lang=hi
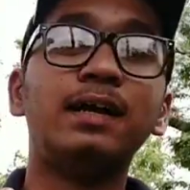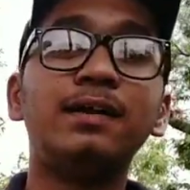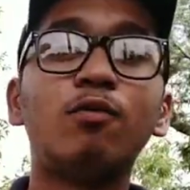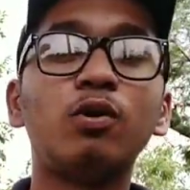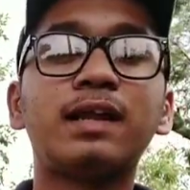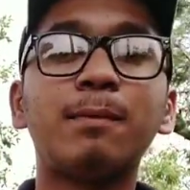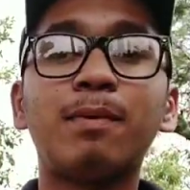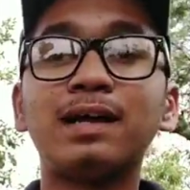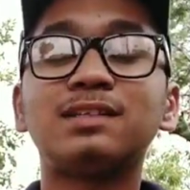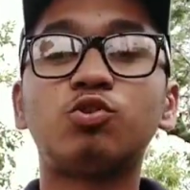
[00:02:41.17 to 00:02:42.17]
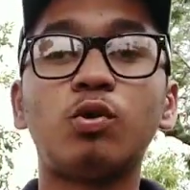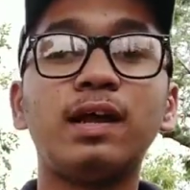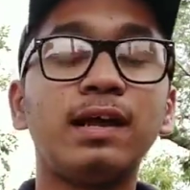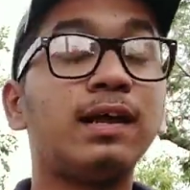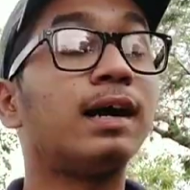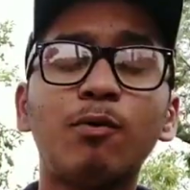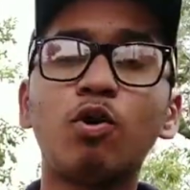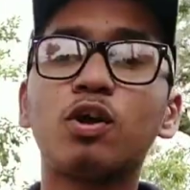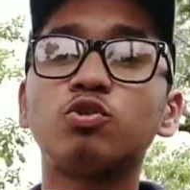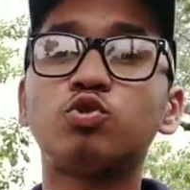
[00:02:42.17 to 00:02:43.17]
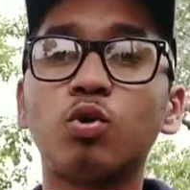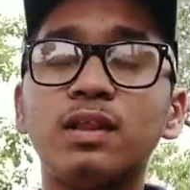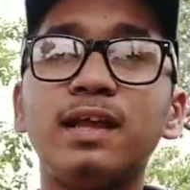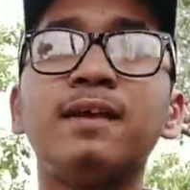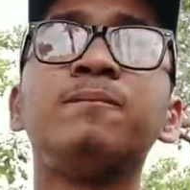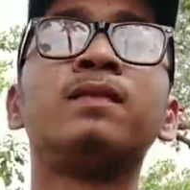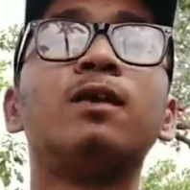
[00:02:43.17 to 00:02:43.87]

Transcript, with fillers: रिवोल्ट की बात छोड़े रिवोल्ट को छोड़ दे